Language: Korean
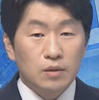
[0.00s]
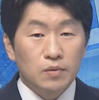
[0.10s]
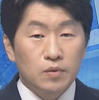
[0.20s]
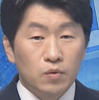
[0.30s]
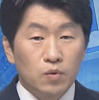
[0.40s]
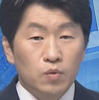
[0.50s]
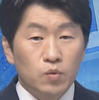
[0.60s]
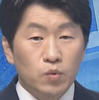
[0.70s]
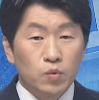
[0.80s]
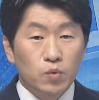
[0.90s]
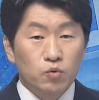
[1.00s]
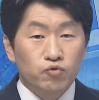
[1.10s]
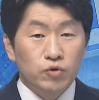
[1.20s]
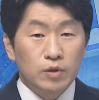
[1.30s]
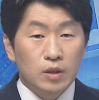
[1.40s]
사전 선거운동으로
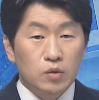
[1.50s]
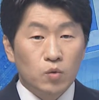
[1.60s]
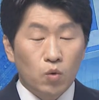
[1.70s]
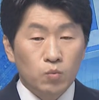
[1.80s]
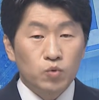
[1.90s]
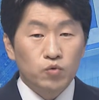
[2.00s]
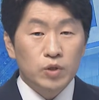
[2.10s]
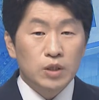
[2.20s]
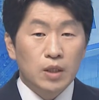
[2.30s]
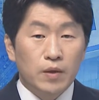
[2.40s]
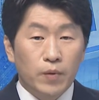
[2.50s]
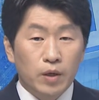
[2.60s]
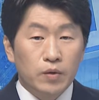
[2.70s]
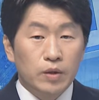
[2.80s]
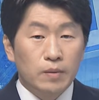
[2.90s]
추정되는 꼼수
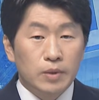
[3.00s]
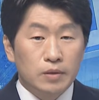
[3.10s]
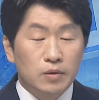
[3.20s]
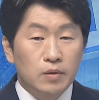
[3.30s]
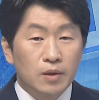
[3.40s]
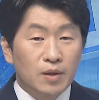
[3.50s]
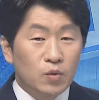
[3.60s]
기자회견이라면서